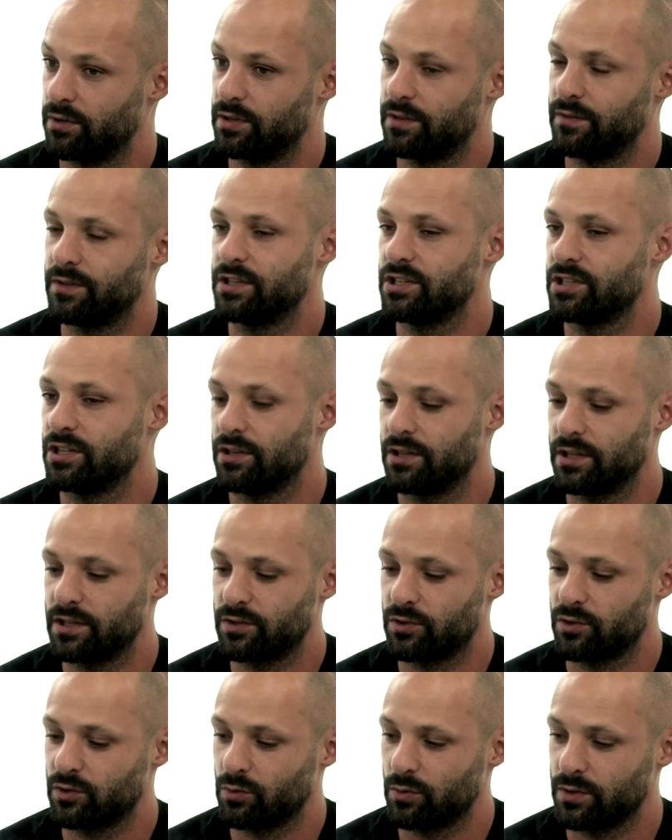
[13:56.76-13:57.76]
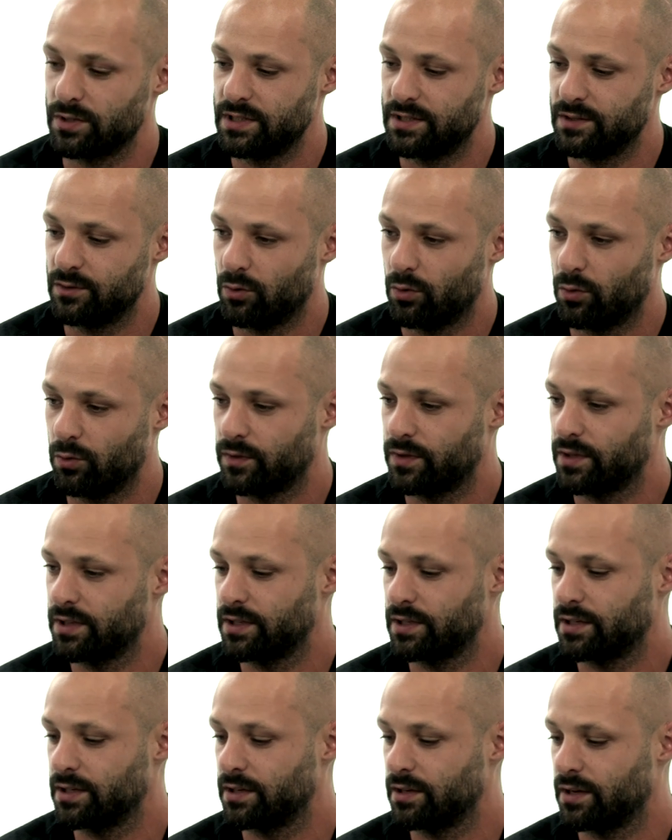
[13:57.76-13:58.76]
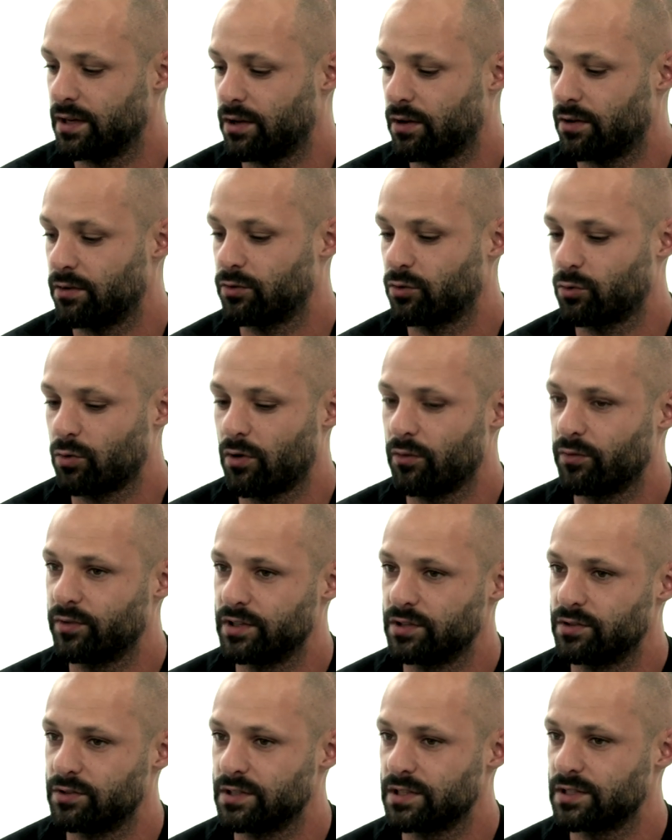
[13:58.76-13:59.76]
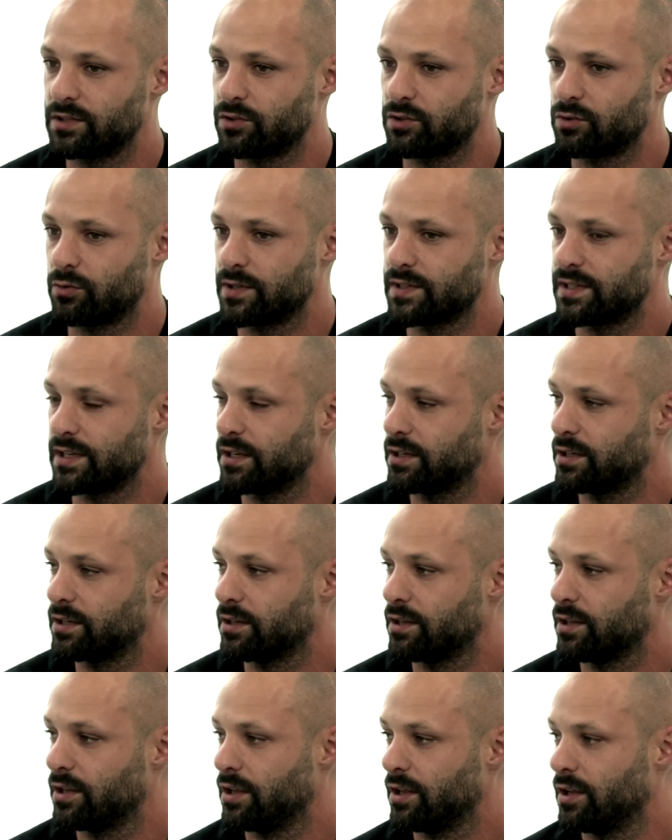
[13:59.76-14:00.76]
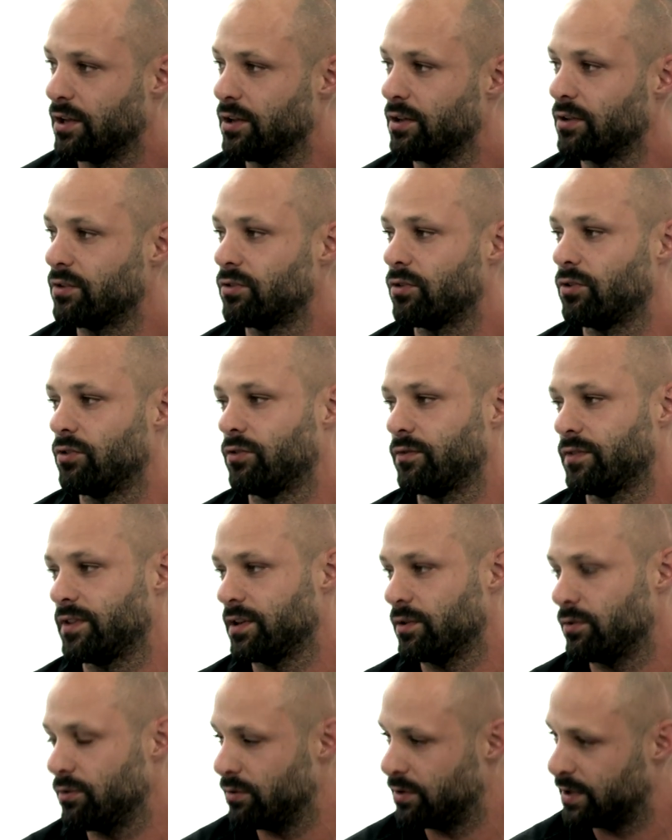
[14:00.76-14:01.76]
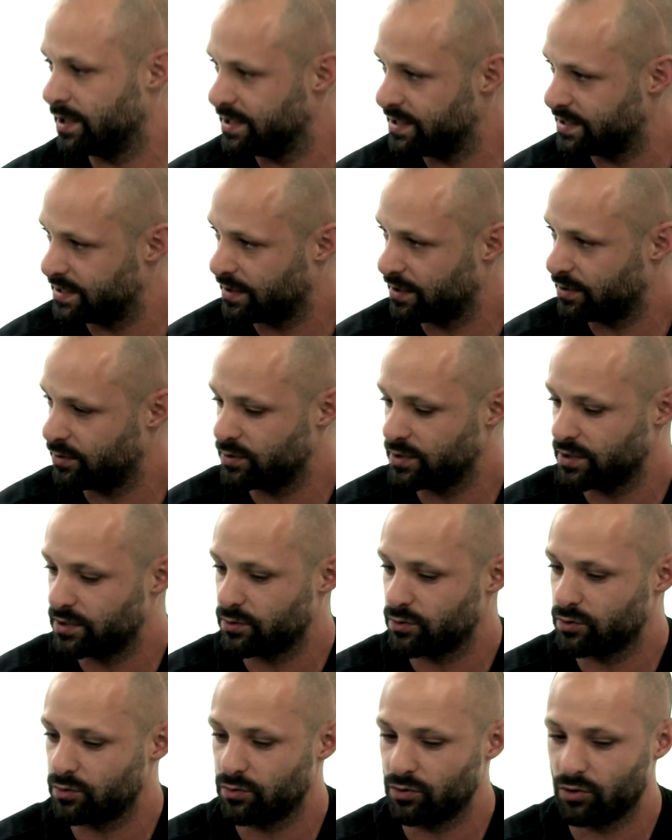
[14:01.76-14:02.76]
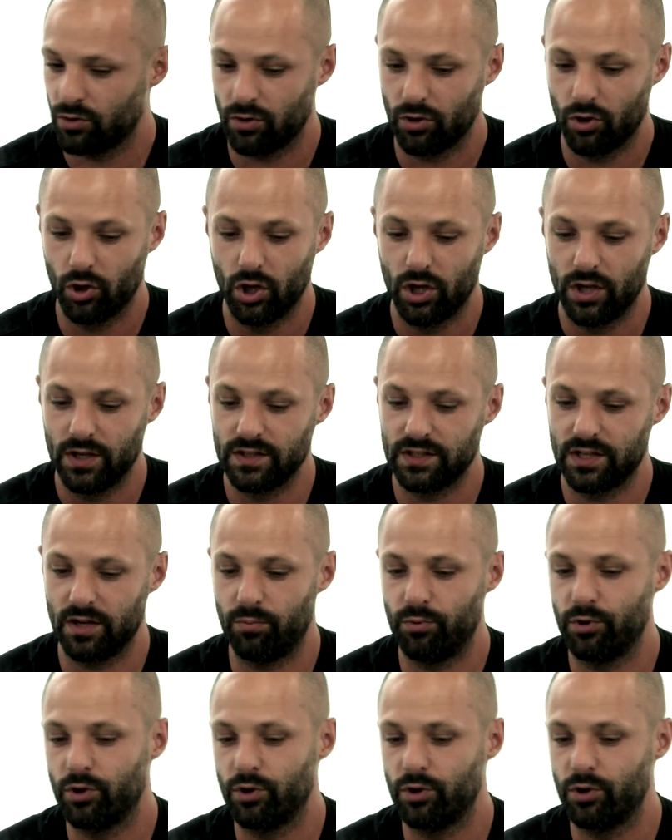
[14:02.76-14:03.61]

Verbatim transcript: avait déjà une extension à 10 euros. alors soit on faisait deux extensions à 5, mm-hmm. soit on en faisait une à 10 avec deux extensions mm-hmm. dedans. Ce qui est plus